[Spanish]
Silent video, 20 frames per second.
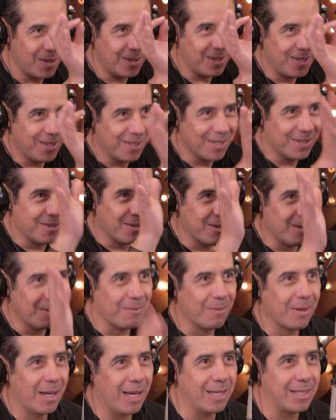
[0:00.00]
Ok.
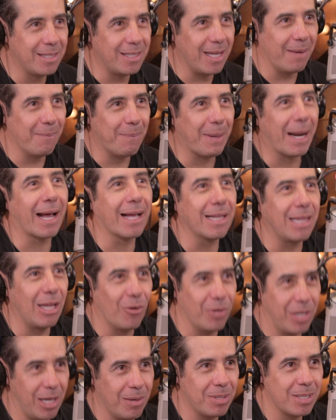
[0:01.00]
Este, para que te
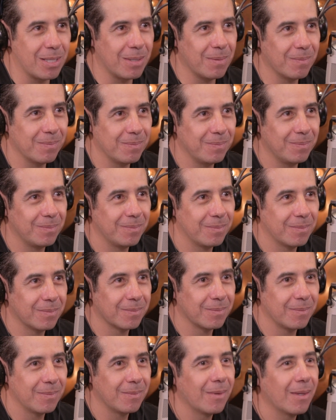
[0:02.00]
lo lleves.
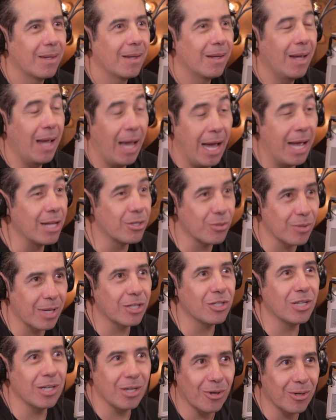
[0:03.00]
Eres una
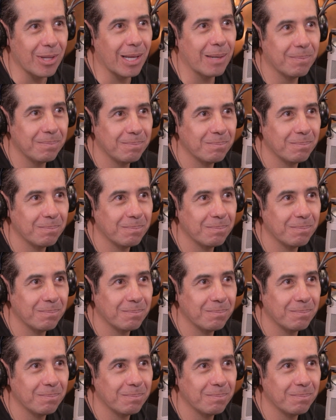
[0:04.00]
chingona.